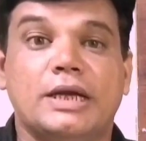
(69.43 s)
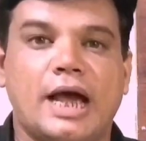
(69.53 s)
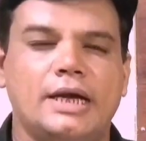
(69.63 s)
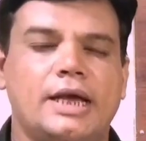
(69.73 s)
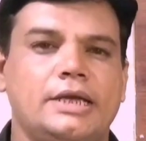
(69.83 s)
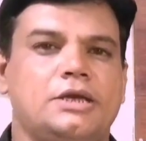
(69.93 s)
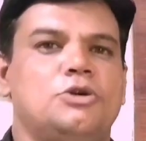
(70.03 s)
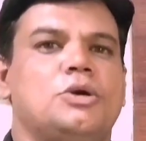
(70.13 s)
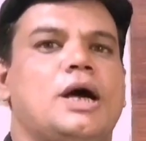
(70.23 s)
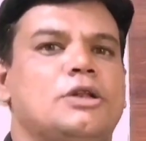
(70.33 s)
ढाई ढाई
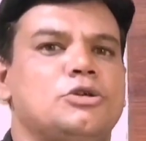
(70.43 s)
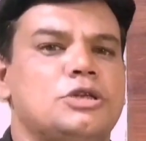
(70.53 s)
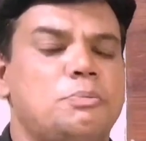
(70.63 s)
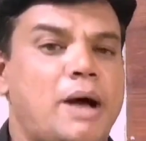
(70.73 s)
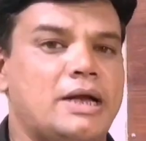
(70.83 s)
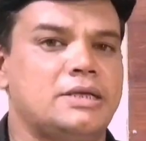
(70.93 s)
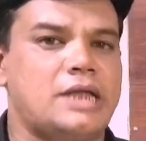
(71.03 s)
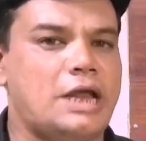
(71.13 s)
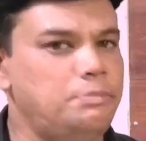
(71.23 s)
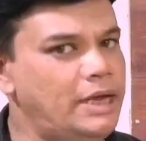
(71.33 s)
किलो के हाथों से
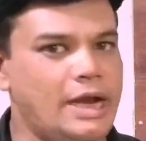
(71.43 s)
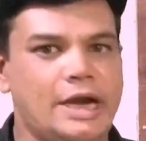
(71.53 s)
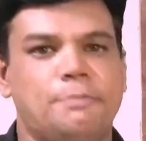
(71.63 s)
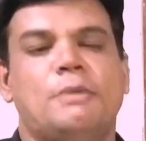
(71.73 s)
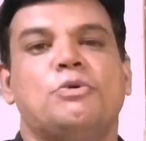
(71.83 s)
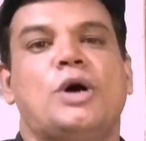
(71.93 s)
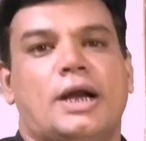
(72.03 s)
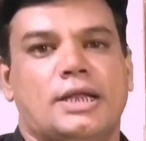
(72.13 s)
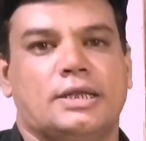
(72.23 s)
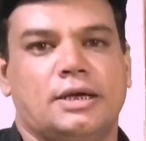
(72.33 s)
पाकिस्तान में हैंडपंप
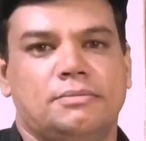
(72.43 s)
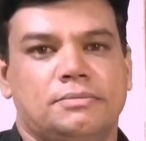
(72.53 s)
उखाड़ा था